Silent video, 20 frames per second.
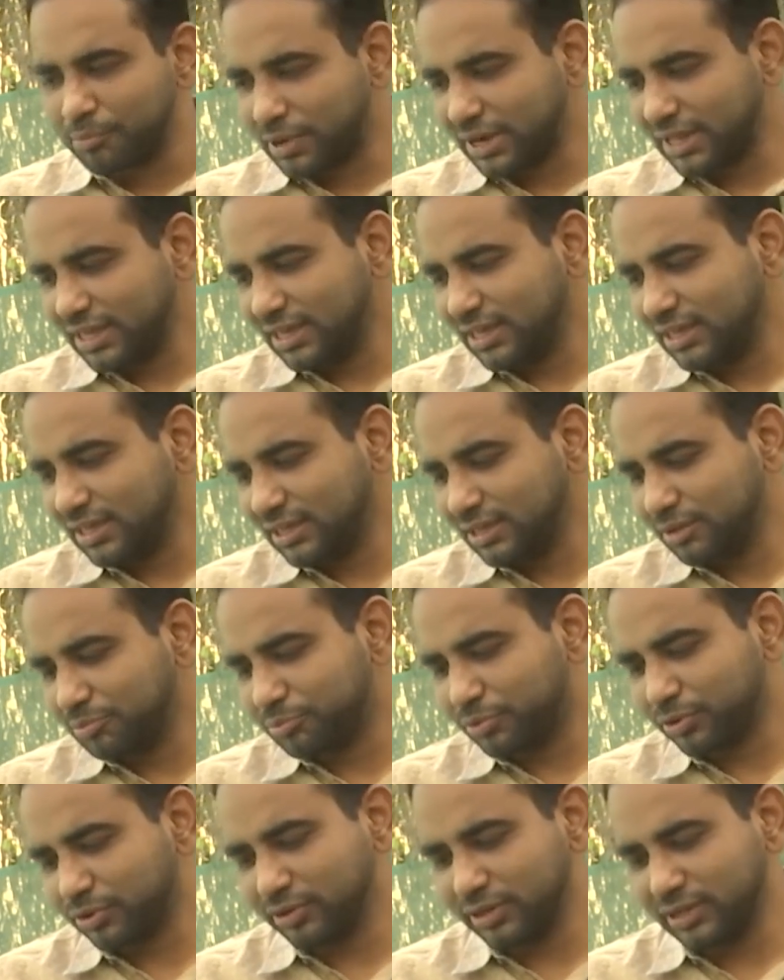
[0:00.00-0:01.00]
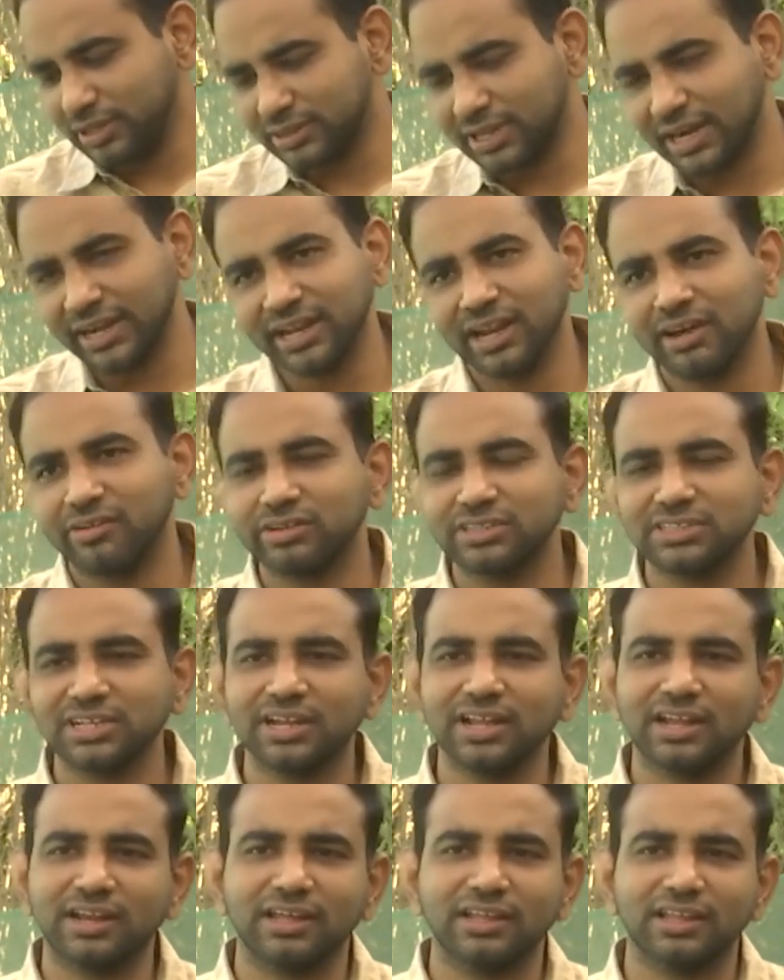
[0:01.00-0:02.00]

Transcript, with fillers: మరి ఇప్పుడు ఈ థర్టీన్ అవర్స్ అన్నారు